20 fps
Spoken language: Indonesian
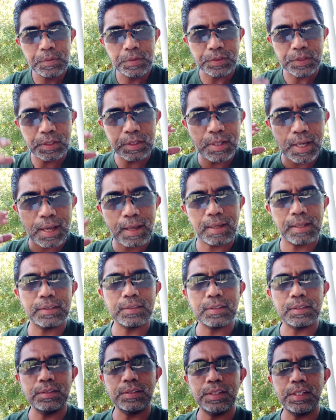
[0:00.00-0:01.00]
Jadi Allah
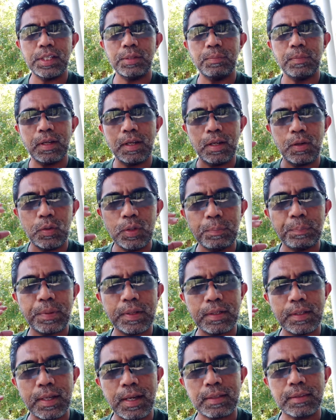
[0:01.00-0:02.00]
sendiri melalui
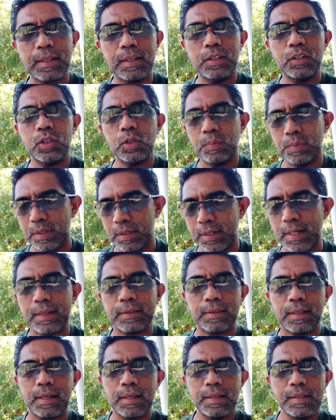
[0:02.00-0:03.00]
penglihatan itu
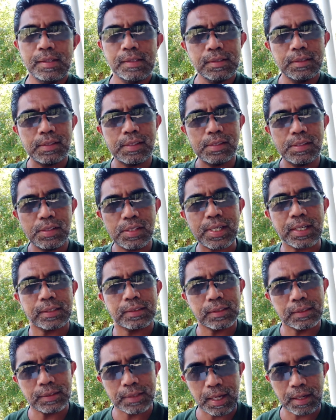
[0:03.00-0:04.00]
berkata,
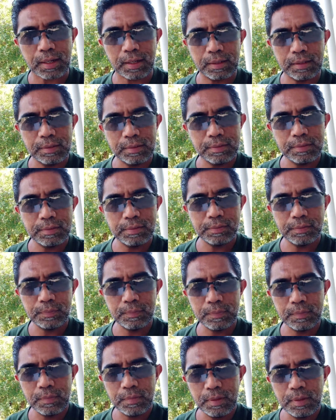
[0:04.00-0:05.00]
sejak sekarang
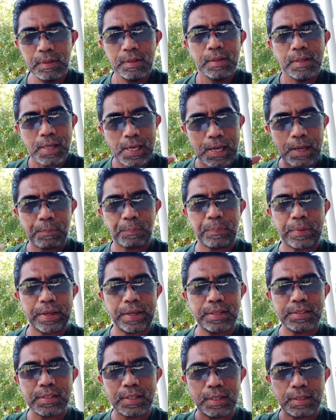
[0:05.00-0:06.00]
apa
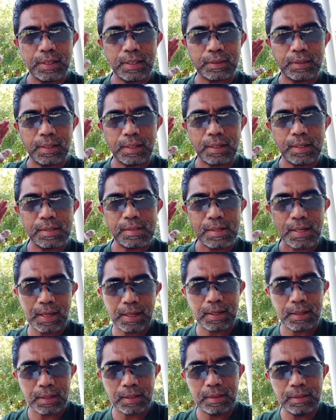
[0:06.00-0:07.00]
yang saya nyatakan
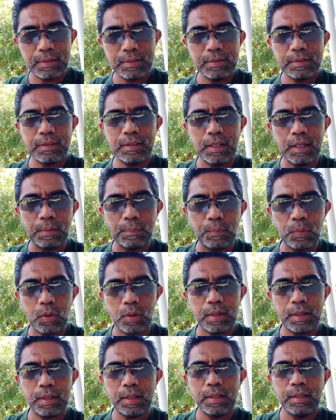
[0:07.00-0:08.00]
halal tidak
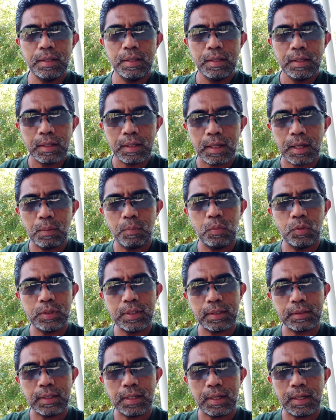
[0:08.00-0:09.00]
boleh
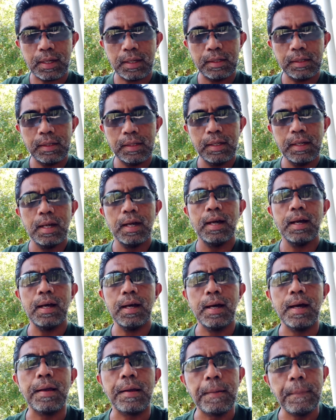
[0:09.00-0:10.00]
kamu nyatakan
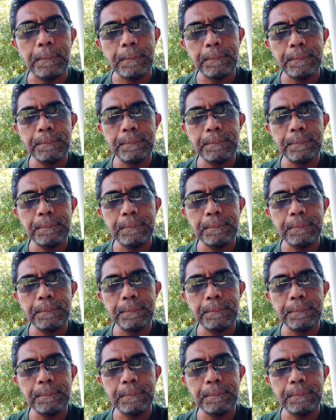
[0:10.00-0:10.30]
haram.